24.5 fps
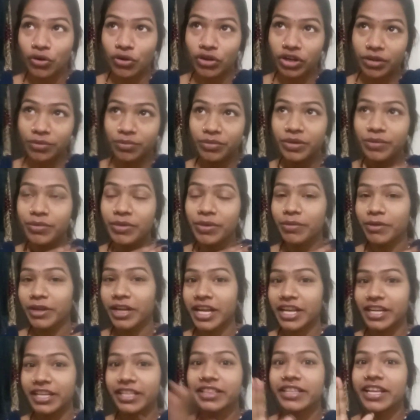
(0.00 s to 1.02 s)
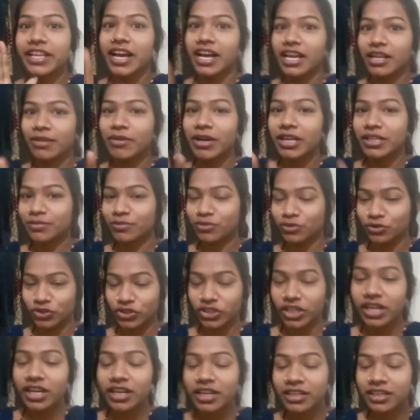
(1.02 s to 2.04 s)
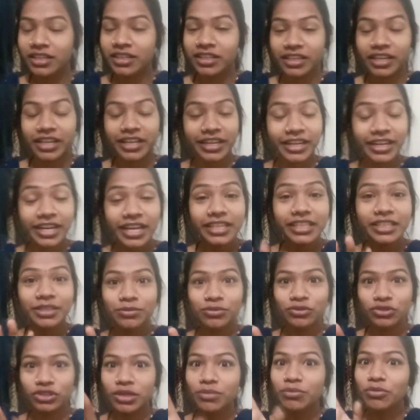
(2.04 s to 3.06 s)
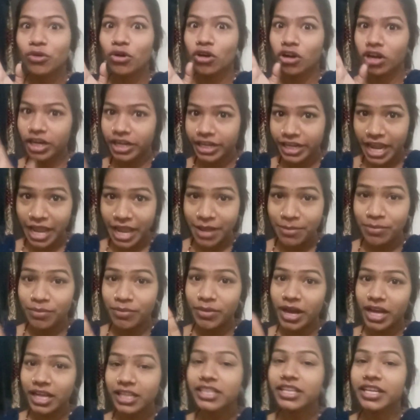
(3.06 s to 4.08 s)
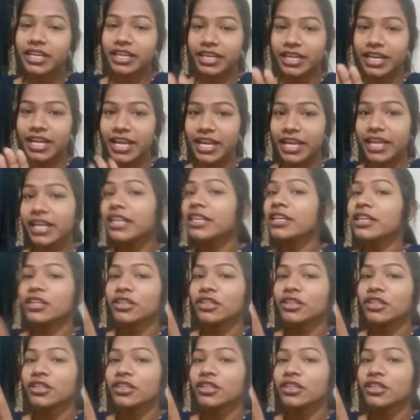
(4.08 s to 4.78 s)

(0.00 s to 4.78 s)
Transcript: और अभी मैं बना रही दाल भात भुजिया करेला की भुजिया बहुत टाइम बाद करेला है